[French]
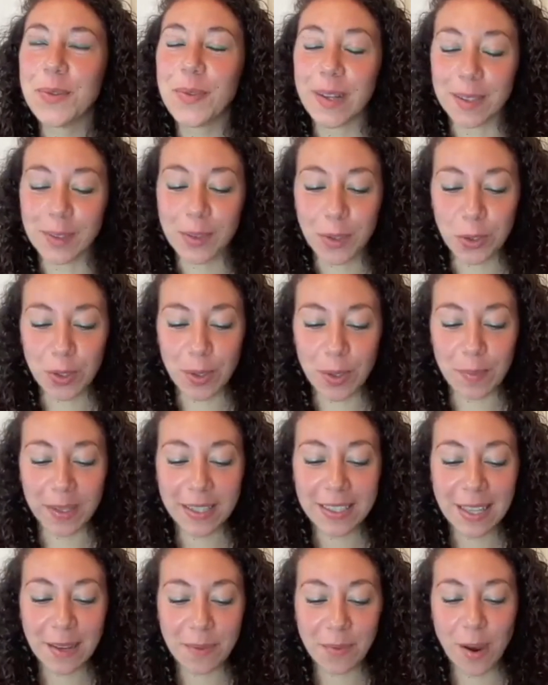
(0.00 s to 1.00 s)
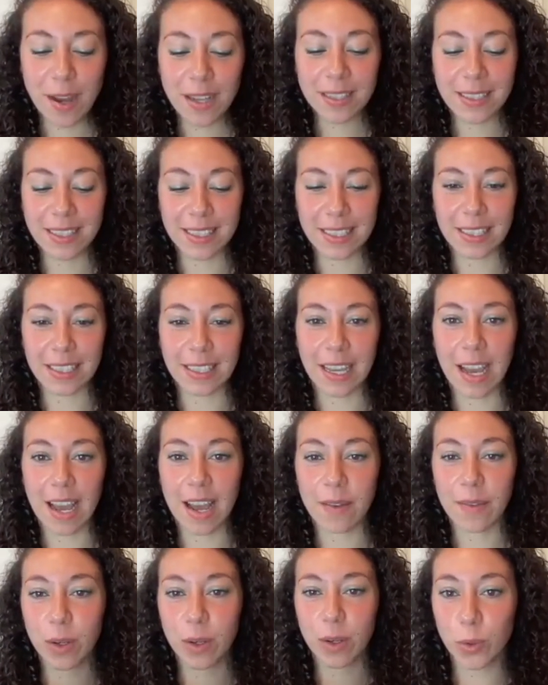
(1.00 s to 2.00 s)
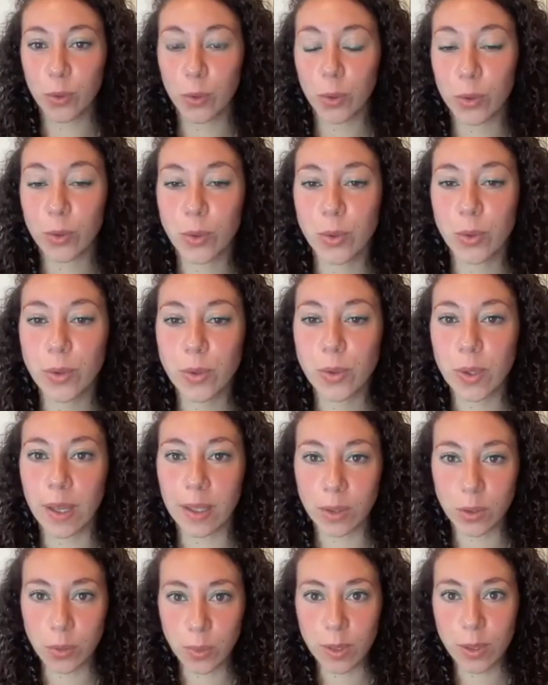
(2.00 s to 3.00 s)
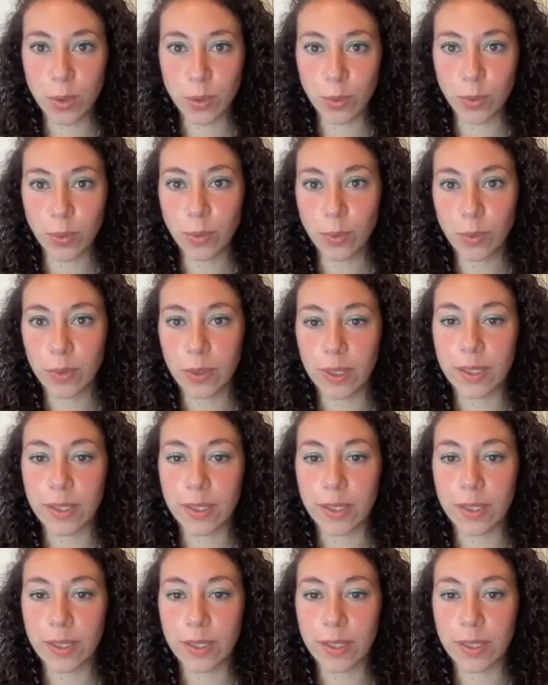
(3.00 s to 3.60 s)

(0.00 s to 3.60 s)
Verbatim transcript: enfin, ce que j'aimerais savoir, c'est avec le cursus intuition,